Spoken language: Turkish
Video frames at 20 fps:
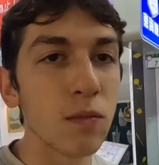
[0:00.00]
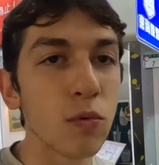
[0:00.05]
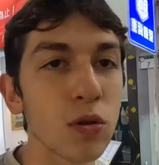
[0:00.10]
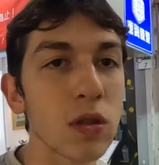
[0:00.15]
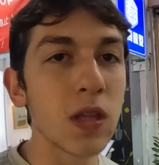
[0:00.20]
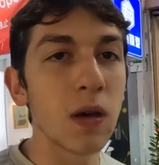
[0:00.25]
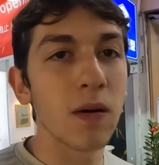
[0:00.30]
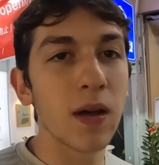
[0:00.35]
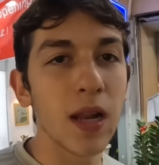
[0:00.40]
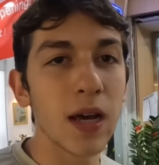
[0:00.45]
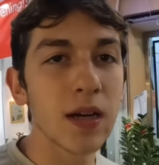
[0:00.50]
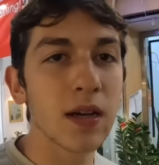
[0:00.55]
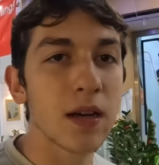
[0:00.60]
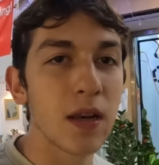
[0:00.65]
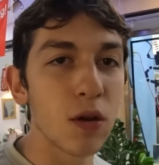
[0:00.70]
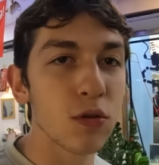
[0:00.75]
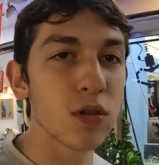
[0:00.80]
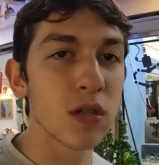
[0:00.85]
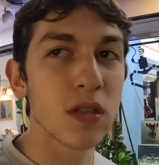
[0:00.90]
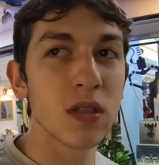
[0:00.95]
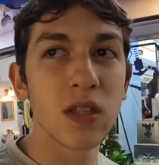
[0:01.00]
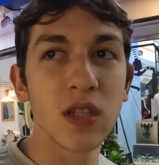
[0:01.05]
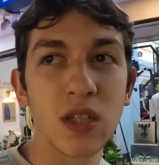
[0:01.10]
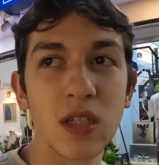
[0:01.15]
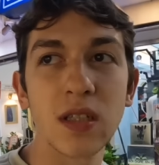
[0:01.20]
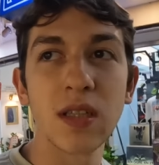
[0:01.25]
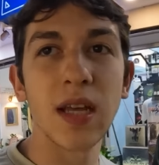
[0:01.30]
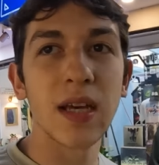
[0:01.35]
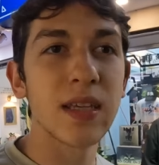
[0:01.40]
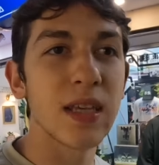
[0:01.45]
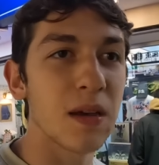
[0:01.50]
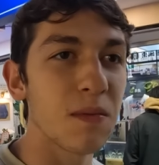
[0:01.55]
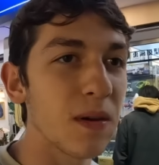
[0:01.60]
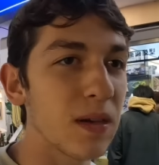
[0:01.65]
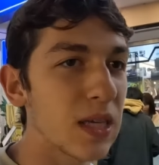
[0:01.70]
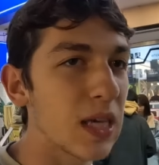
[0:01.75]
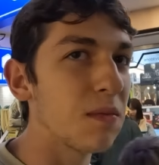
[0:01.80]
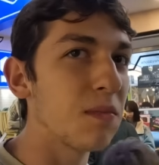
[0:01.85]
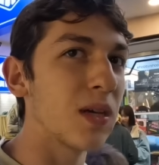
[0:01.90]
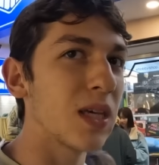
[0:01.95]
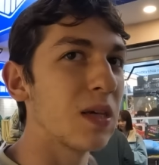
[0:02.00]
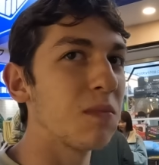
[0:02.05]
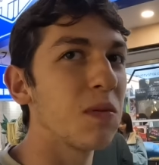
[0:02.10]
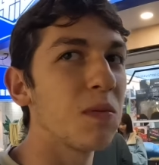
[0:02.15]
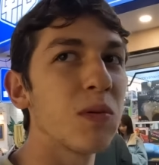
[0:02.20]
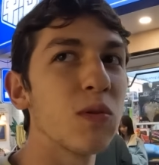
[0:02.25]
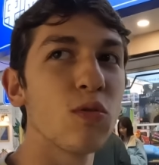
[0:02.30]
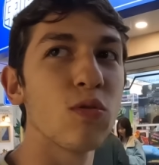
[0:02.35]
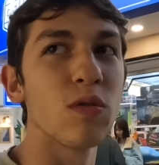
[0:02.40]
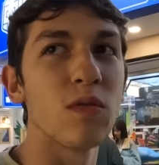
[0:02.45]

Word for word: muhtemelen klozetin içinden yemek yeme gibi bir